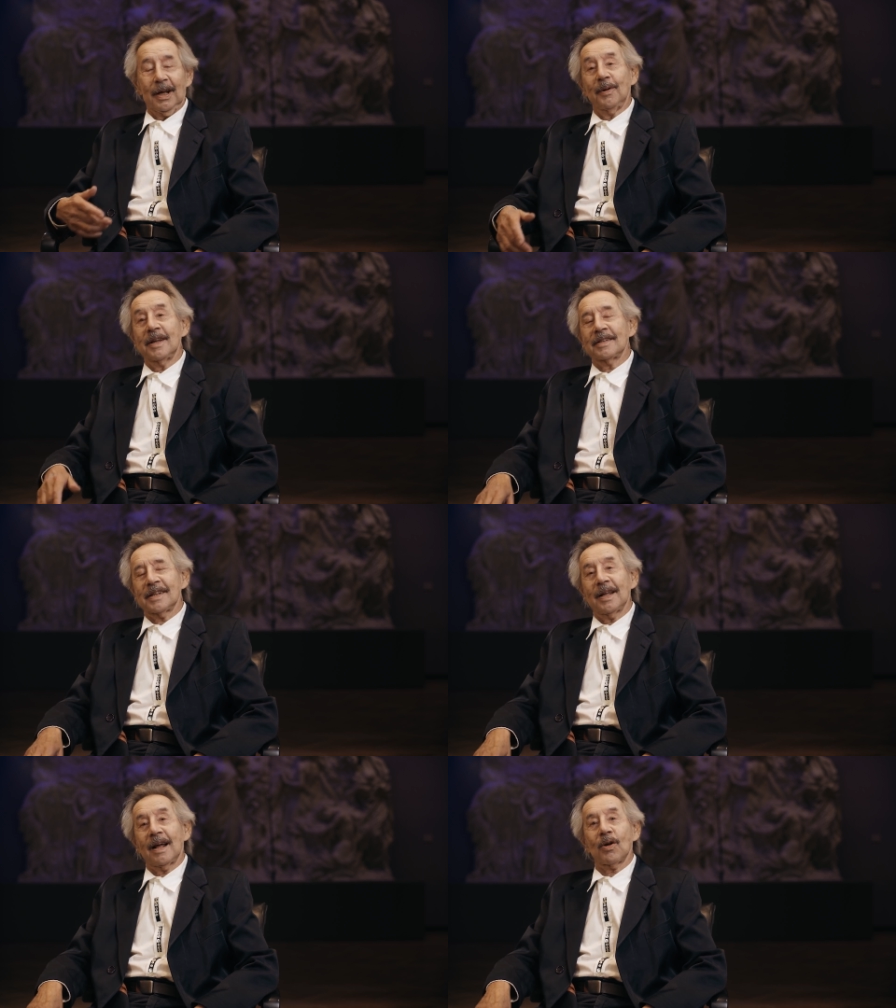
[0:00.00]

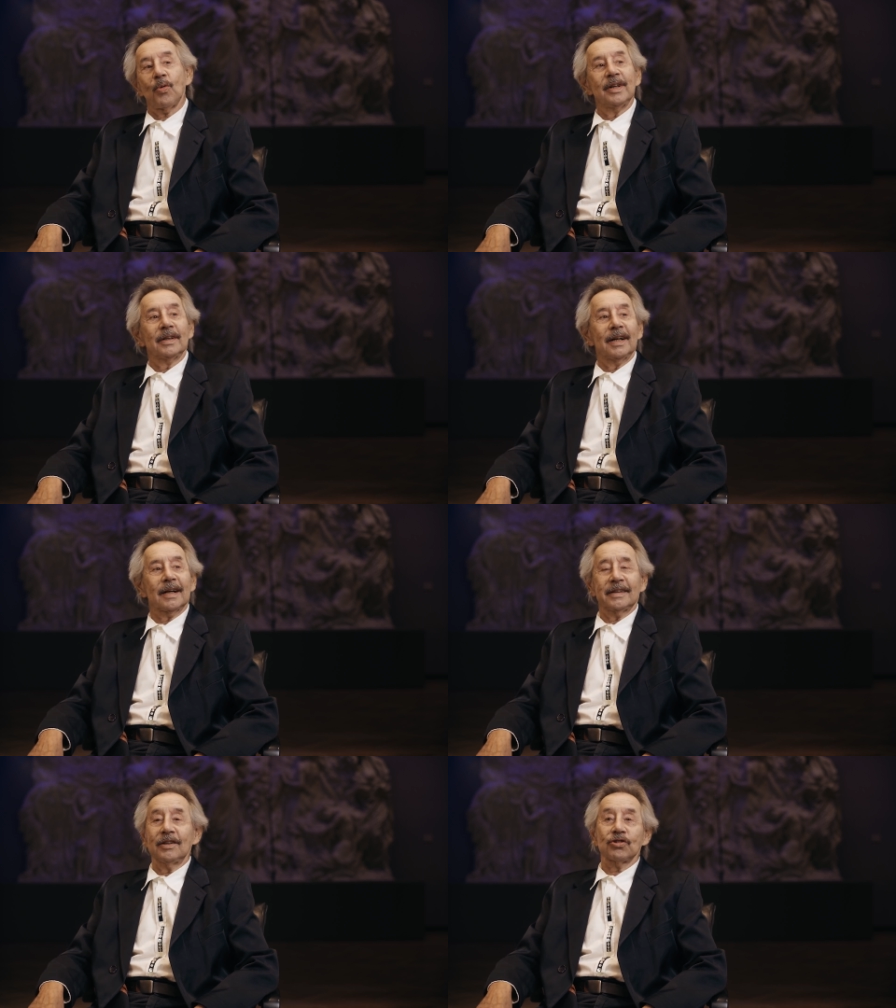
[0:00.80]
a dar cuenta, el
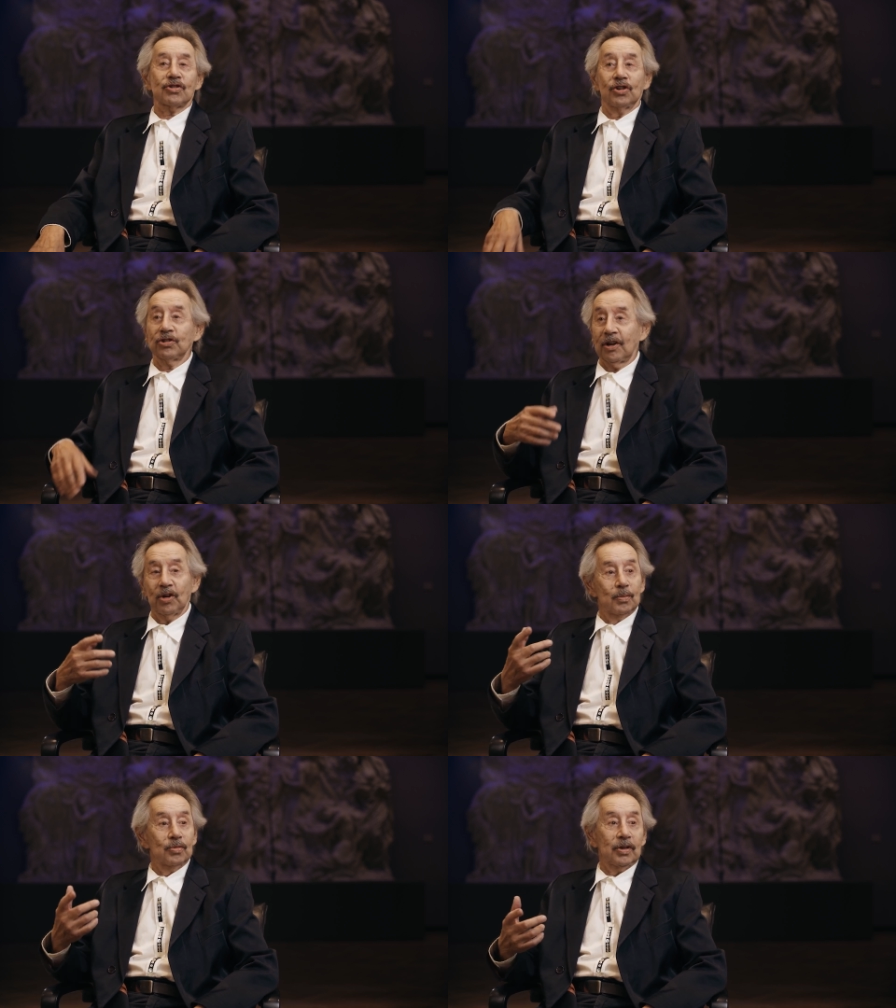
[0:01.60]
arte no solo está en
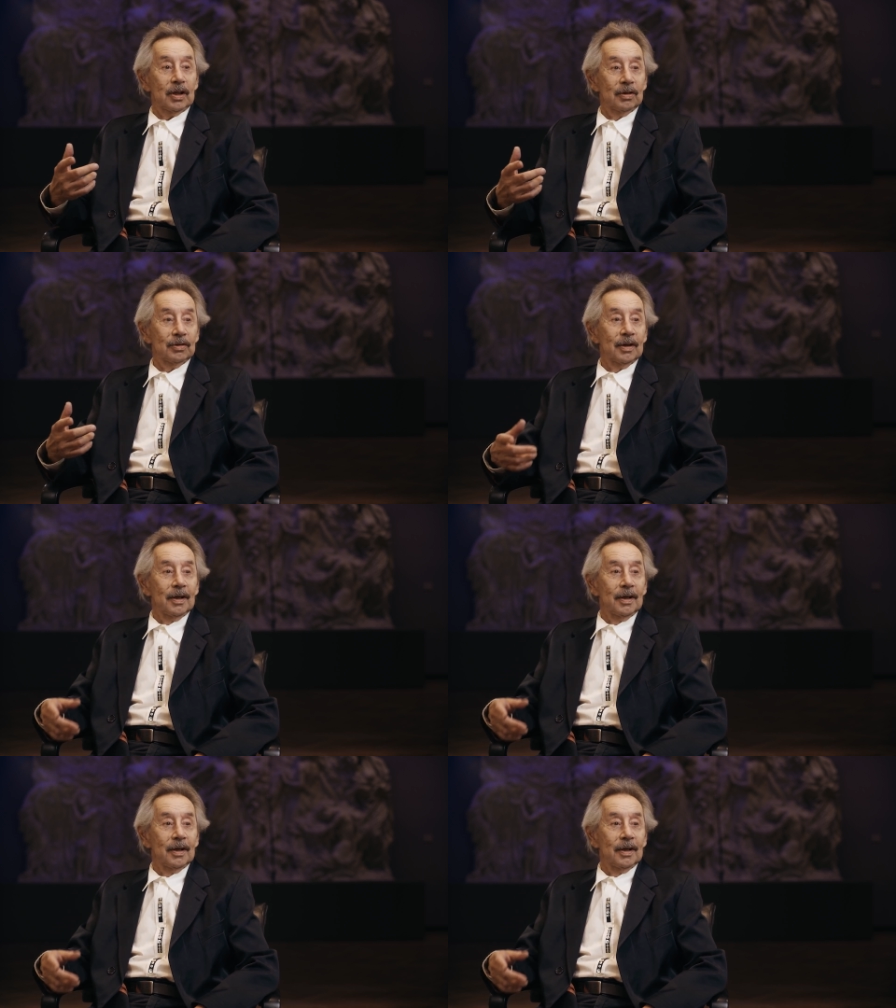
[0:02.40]
los museos,